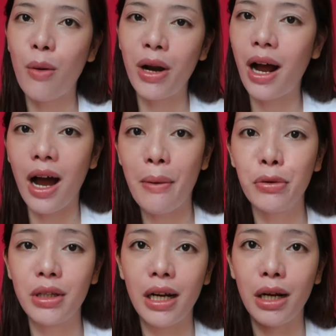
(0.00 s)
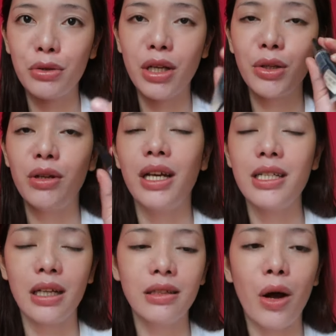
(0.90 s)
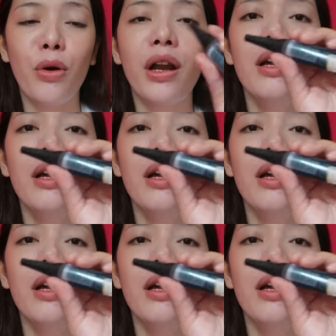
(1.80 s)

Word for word: Sobrang aabot talaga to sa inyo ng isang taon